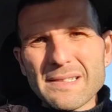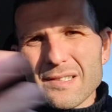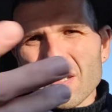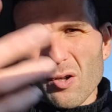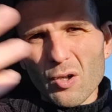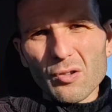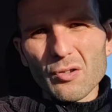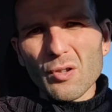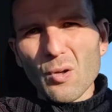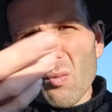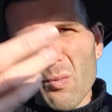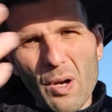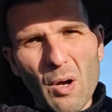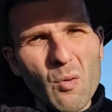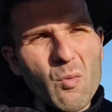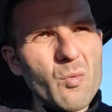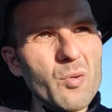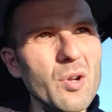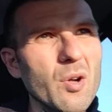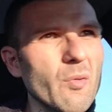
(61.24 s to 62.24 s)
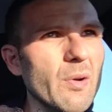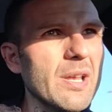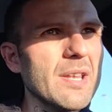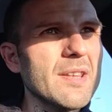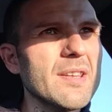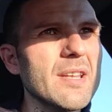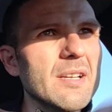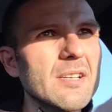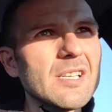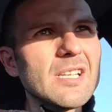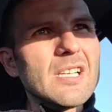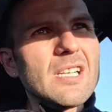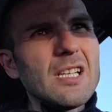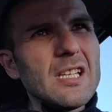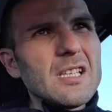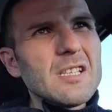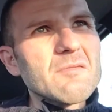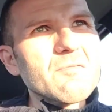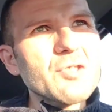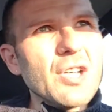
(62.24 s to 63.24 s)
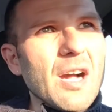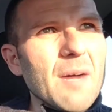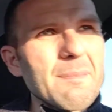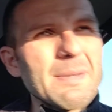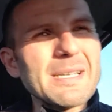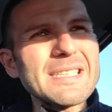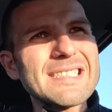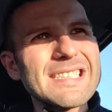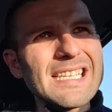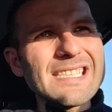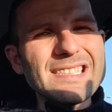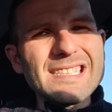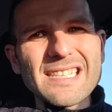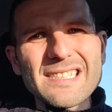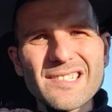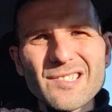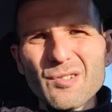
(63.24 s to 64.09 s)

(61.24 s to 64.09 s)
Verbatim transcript: biscotto 1-1, quindi diciamo abbastanza